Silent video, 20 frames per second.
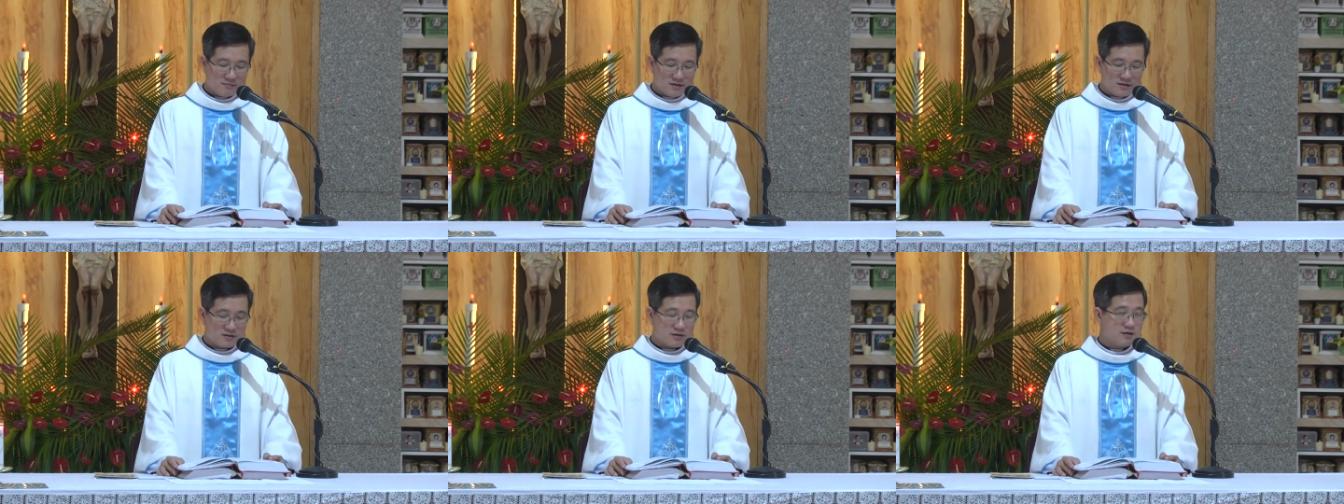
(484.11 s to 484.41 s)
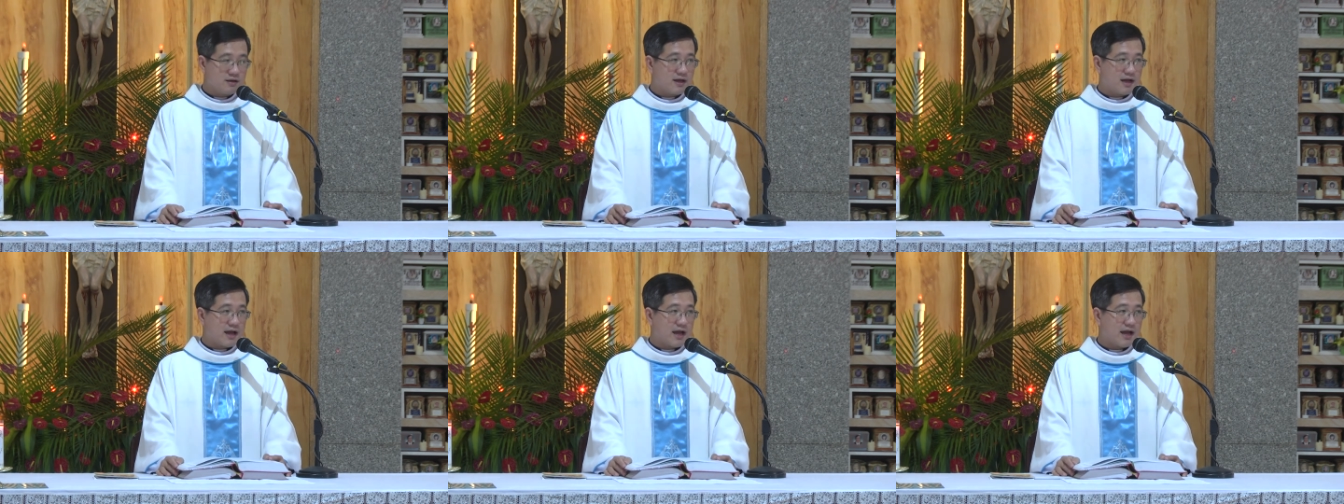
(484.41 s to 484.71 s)
Bước
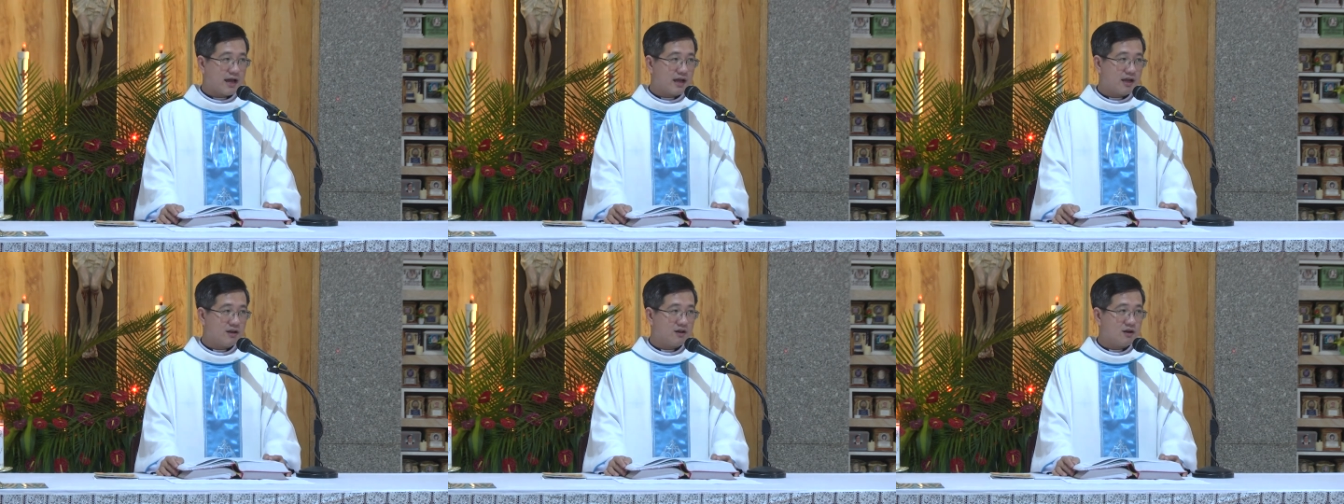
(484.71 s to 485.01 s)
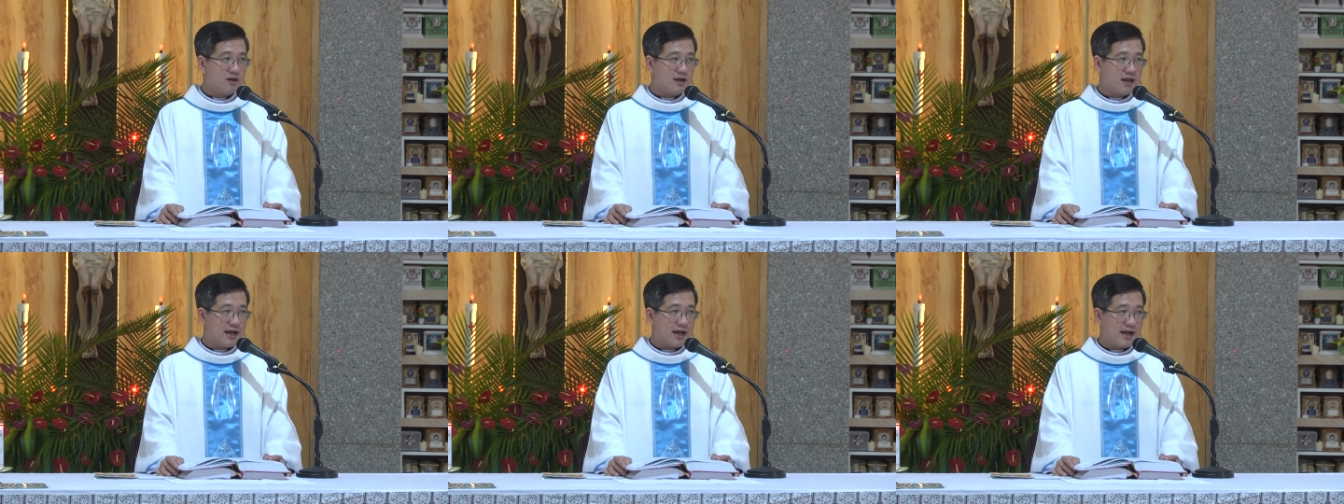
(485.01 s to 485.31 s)
thứ
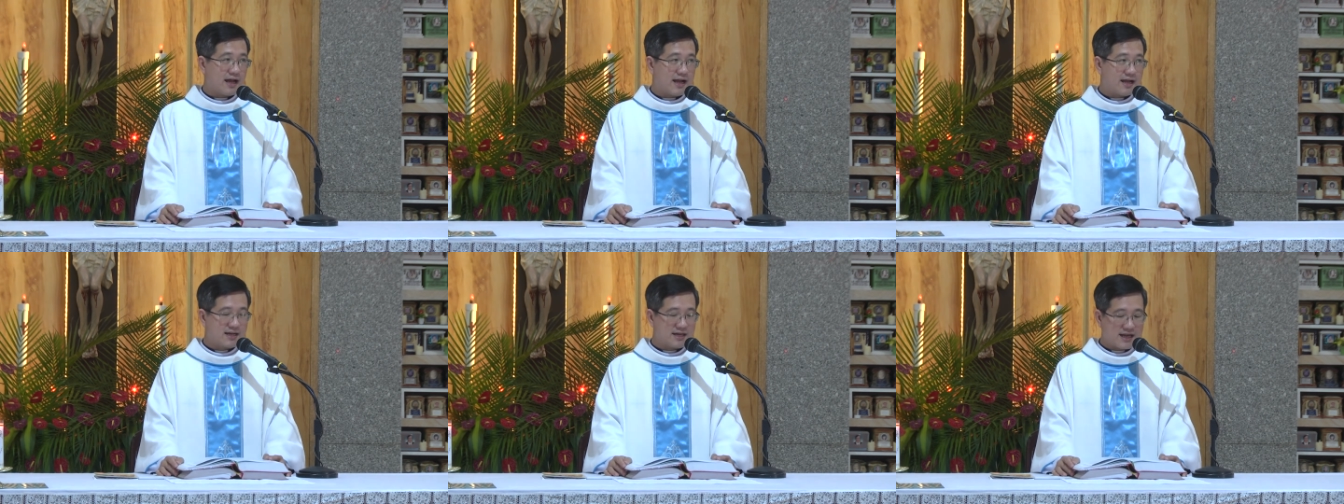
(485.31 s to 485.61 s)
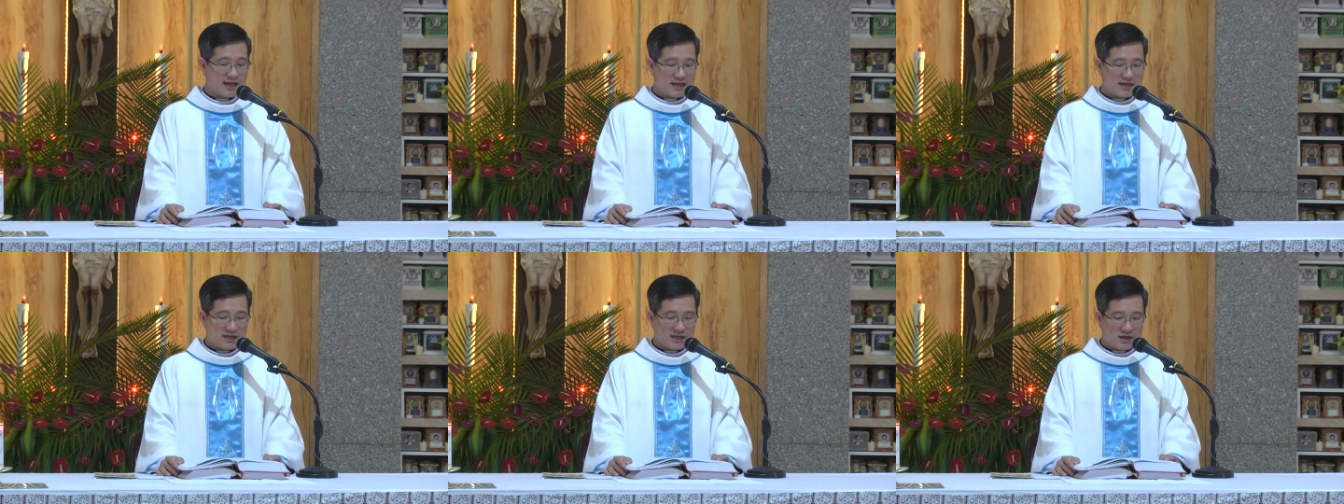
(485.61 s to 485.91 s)
hai đó là
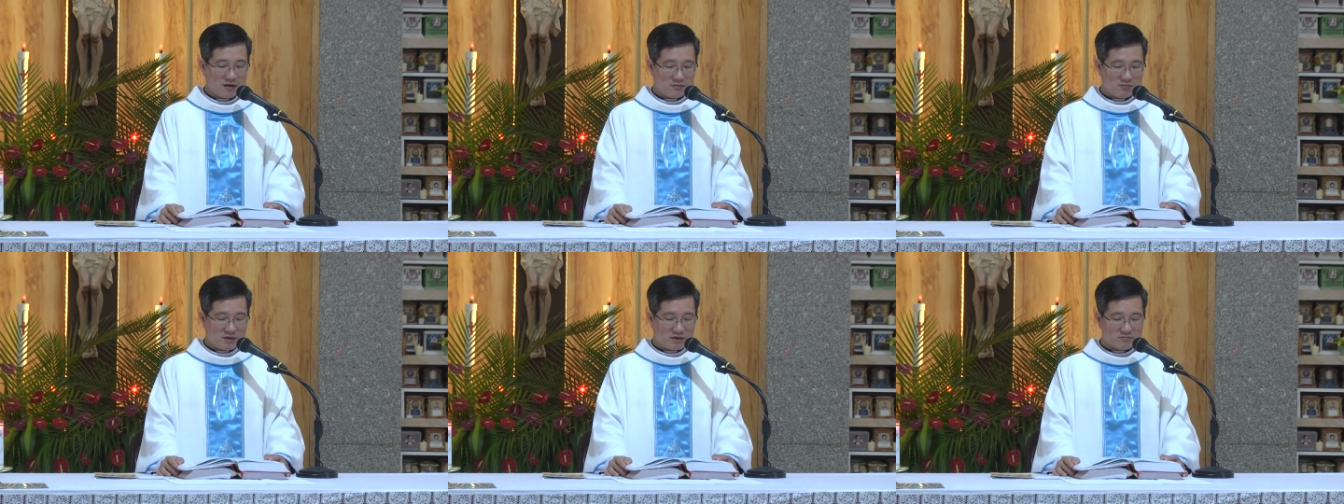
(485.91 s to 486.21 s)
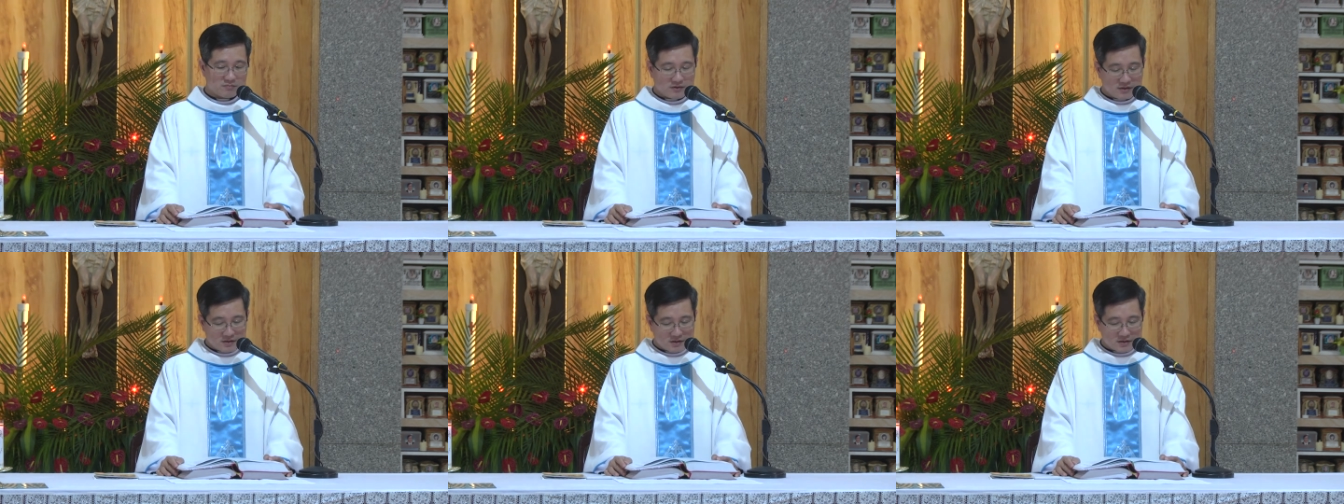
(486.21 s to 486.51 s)
ăn năn dốc
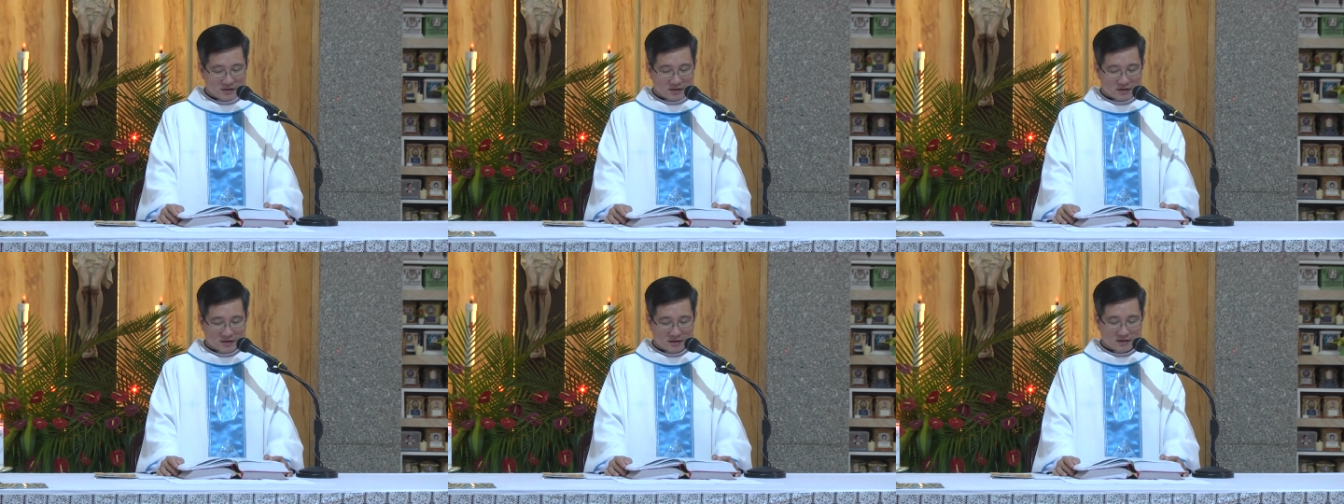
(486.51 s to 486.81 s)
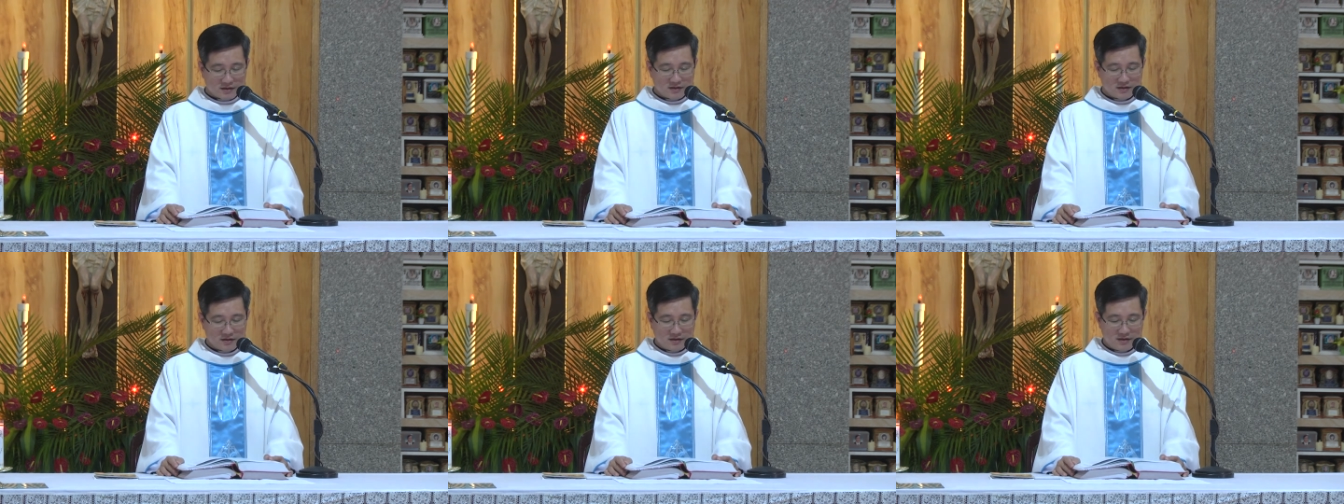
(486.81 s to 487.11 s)
lòng chừa.